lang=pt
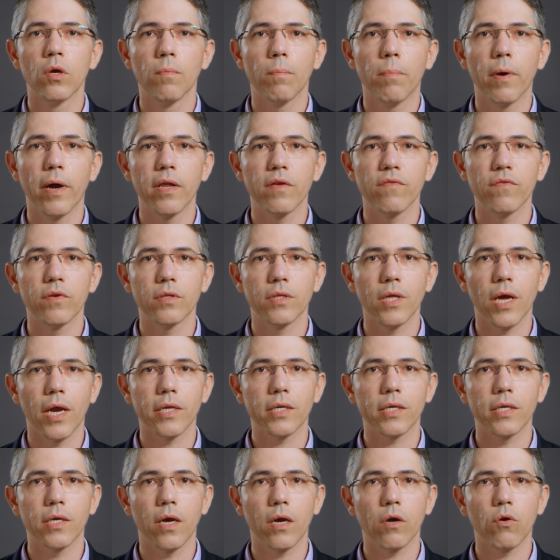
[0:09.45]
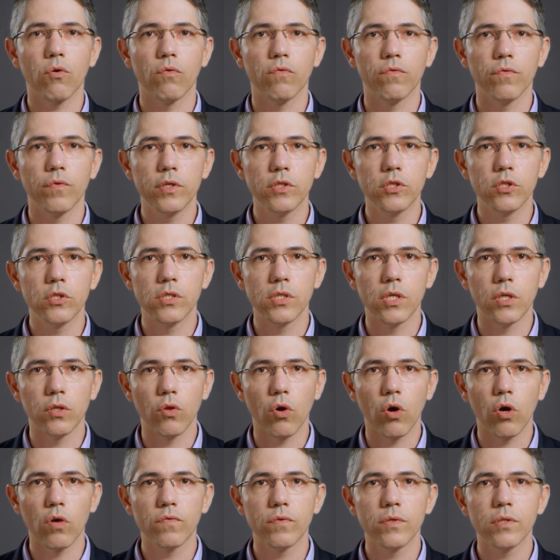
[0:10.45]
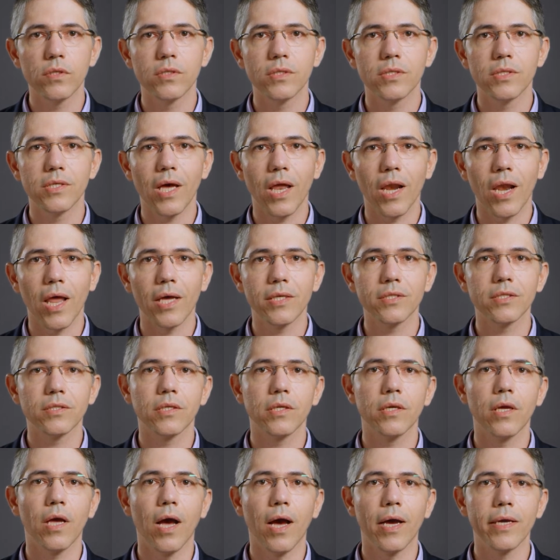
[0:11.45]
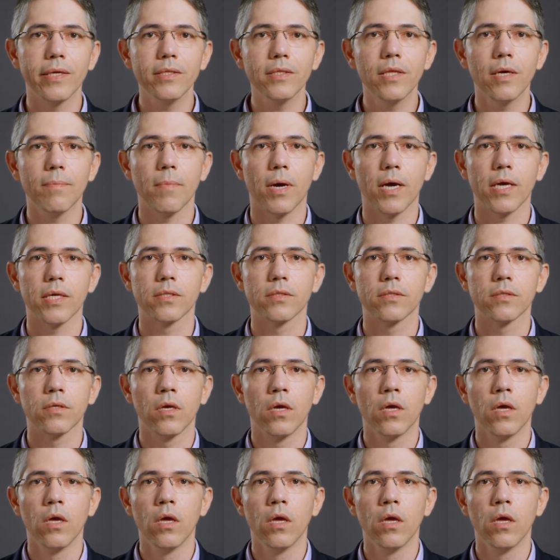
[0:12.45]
para evitar que a Covid-19 se alastre ainda mais.